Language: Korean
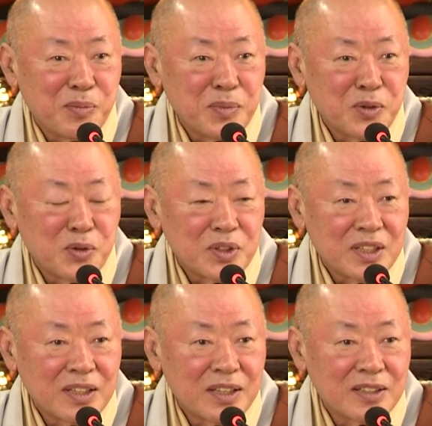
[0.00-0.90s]
미국은
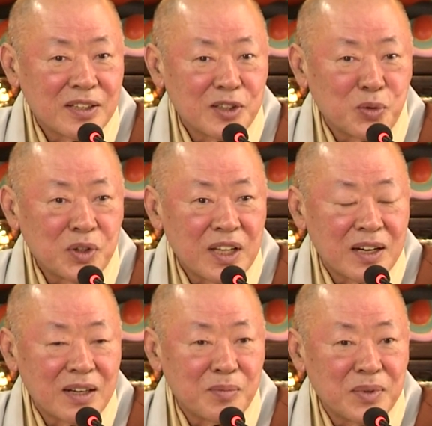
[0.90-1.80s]
성경책은
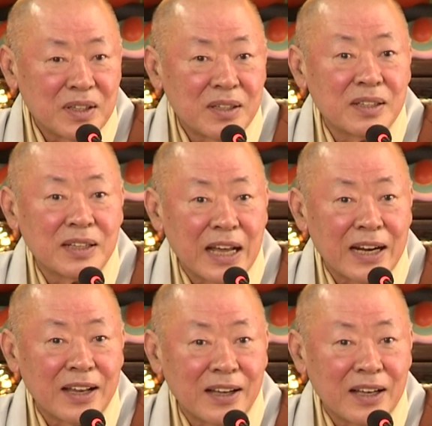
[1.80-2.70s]
우리나라는 뭐 그거는 안
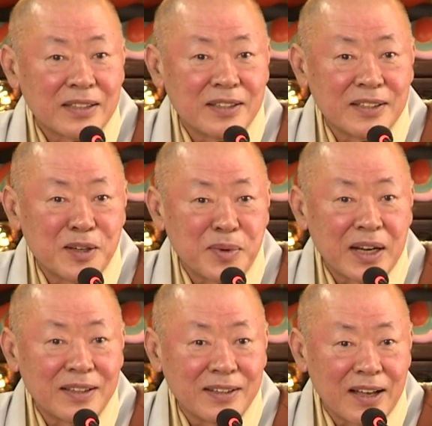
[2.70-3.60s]
하는가 선서만
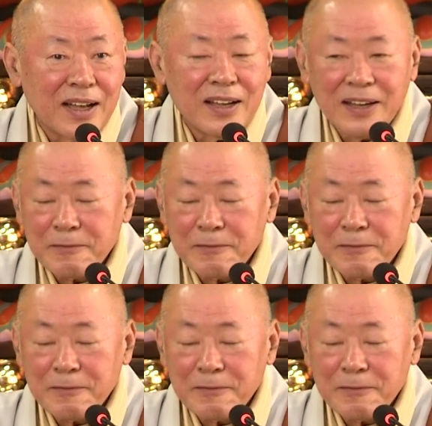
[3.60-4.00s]
하든가.